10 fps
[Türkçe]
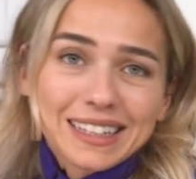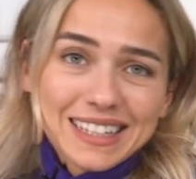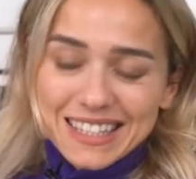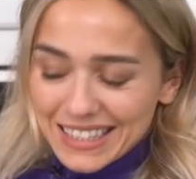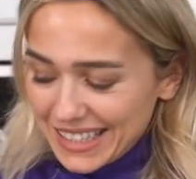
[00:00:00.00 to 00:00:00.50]

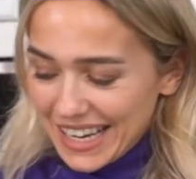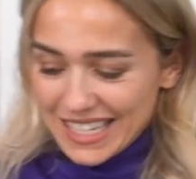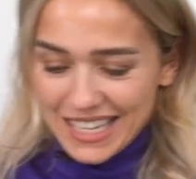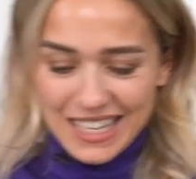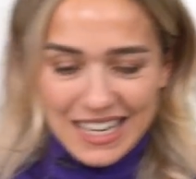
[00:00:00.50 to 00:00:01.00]
Nasıl
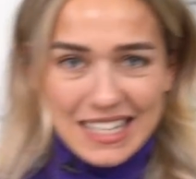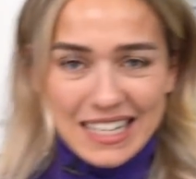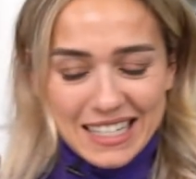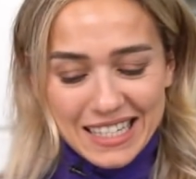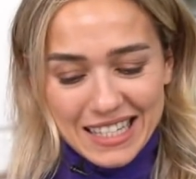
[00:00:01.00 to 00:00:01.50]
tercih
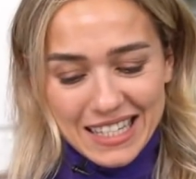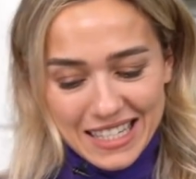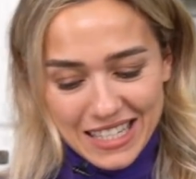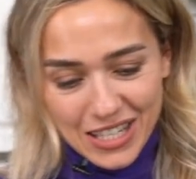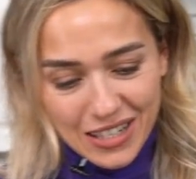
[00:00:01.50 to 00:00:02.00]
ederseniz, nasıl
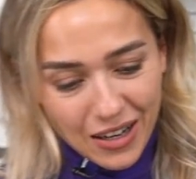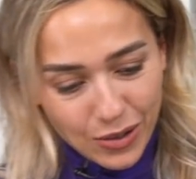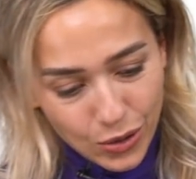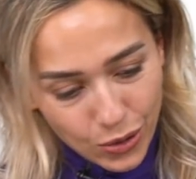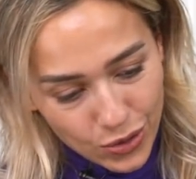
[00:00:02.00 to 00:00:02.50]
sizin için daha
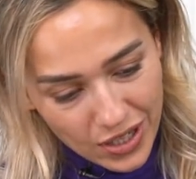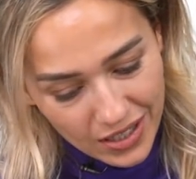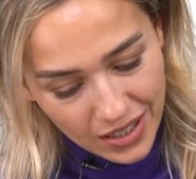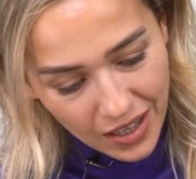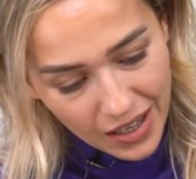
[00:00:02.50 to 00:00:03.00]
kolay
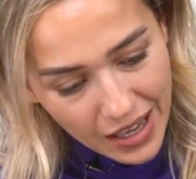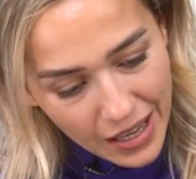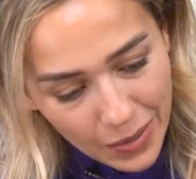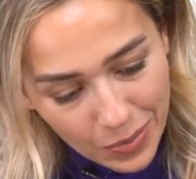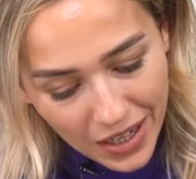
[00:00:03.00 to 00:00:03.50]
olacaksa.
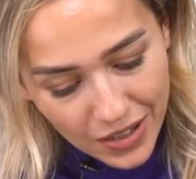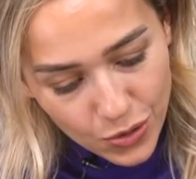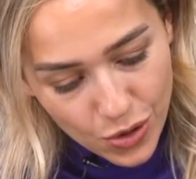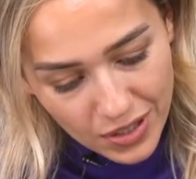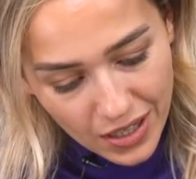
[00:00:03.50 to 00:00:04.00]
Biraz
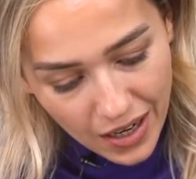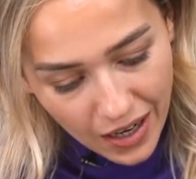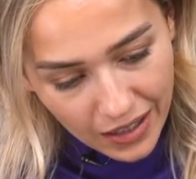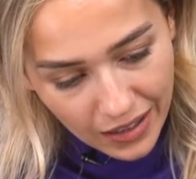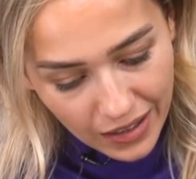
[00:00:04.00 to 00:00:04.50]
göz
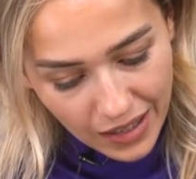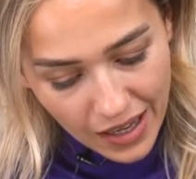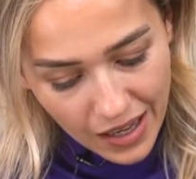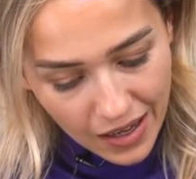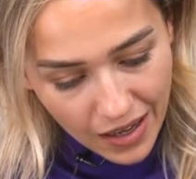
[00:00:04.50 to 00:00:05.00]
kararı.
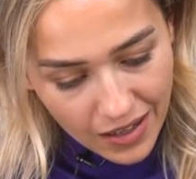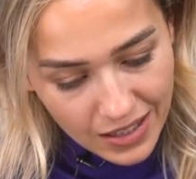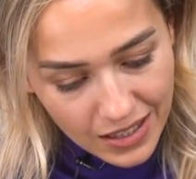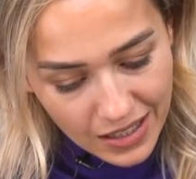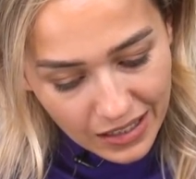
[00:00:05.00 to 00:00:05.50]

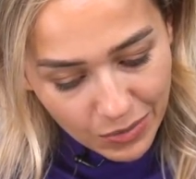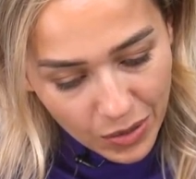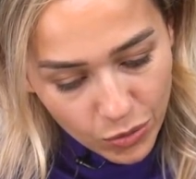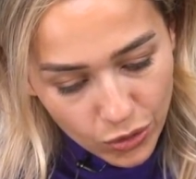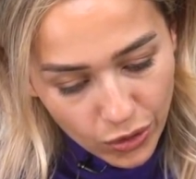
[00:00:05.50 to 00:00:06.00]
Hazırladığım
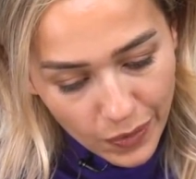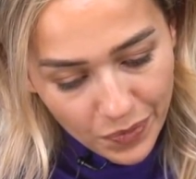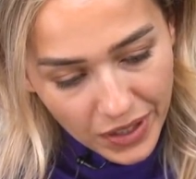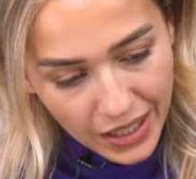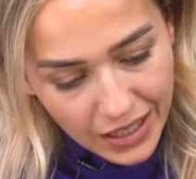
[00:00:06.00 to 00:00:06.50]
hamuru
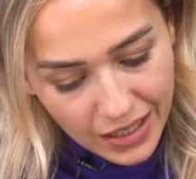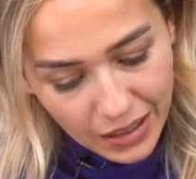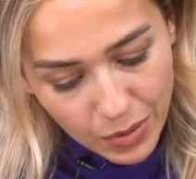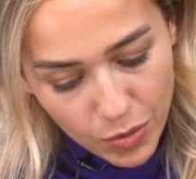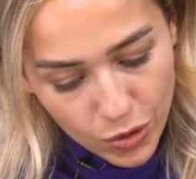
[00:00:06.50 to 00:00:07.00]
iki
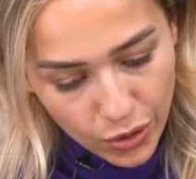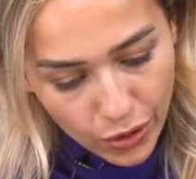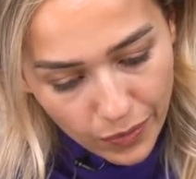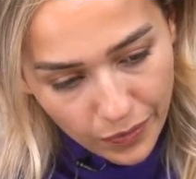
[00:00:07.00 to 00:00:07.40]
kalıba bölüyorum.